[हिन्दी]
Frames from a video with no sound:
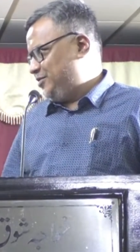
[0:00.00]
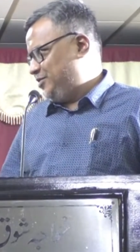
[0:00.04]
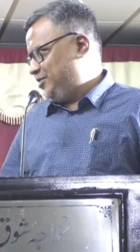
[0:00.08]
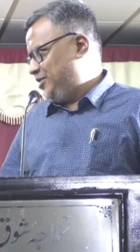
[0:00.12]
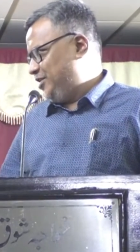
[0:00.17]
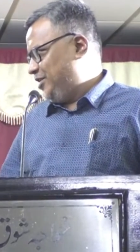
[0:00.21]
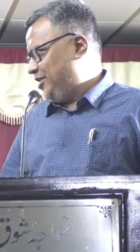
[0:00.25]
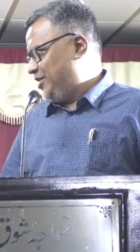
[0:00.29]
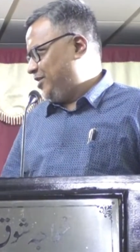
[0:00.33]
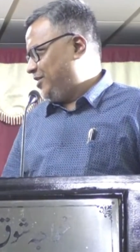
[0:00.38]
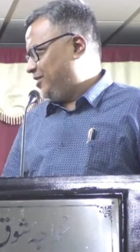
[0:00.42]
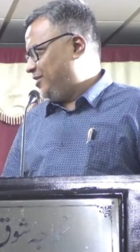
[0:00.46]

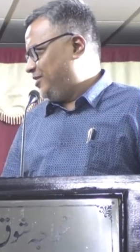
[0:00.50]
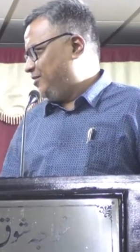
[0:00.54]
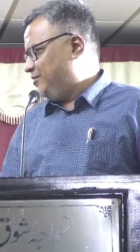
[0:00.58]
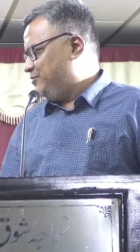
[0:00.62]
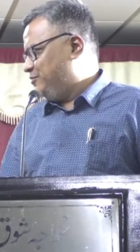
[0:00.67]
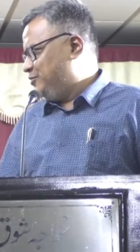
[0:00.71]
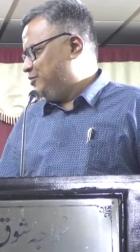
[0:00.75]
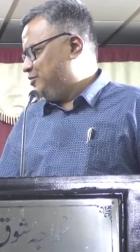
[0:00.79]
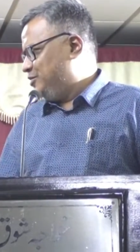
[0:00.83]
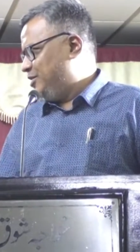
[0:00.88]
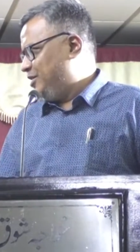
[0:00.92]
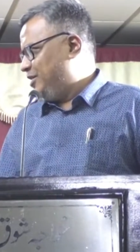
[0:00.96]
शेर
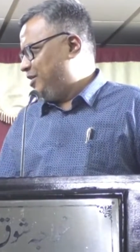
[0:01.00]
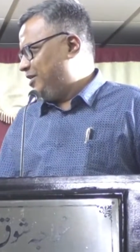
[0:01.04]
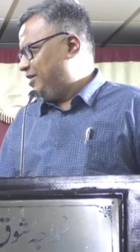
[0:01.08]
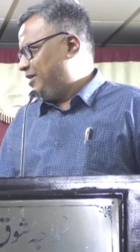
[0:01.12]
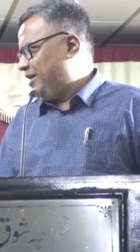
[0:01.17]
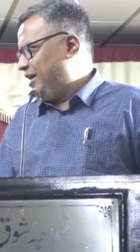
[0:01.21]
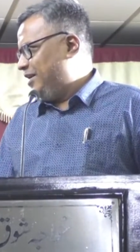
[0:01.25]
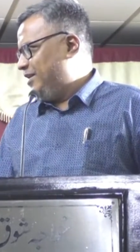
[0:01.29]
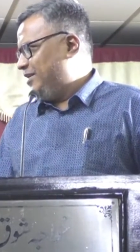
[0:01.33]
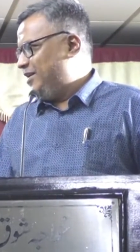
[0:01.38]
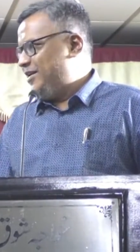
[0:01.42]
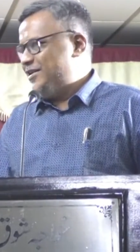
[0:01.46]
मुझे
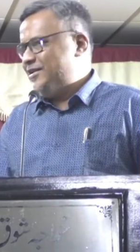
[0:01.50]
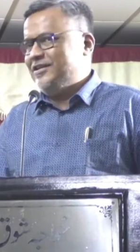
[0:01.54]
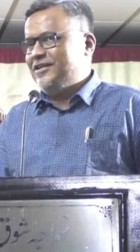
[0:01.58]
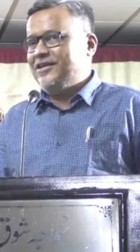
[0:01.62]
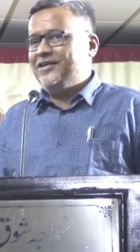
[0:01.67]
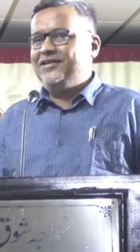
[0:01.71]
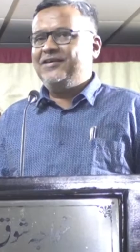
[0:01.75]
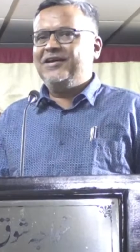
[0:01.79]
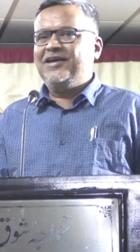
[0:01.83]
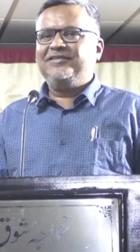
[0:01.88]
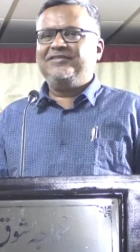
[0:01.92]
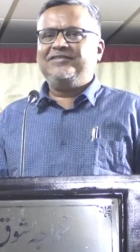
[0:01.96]
कहना
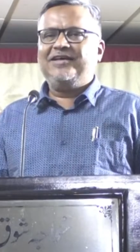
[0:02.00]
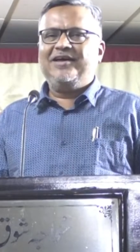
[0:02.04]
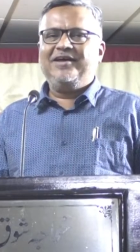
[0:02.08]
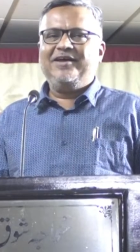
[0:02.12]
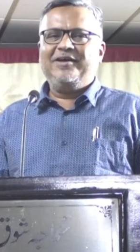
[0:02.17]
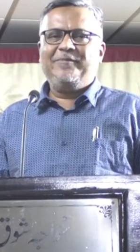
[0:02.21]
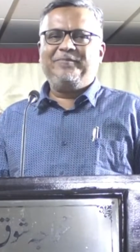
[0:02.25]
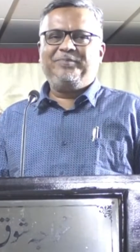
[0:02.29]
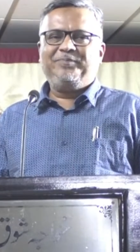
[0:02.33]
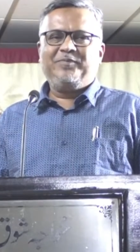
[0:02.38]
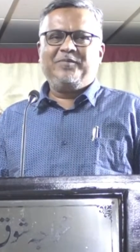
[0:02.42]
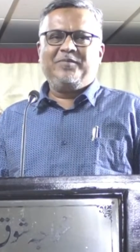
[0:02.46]
नहीं आता
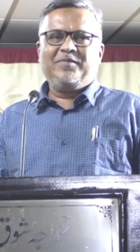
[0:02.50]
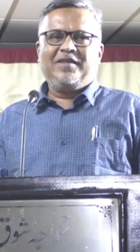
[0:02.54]
है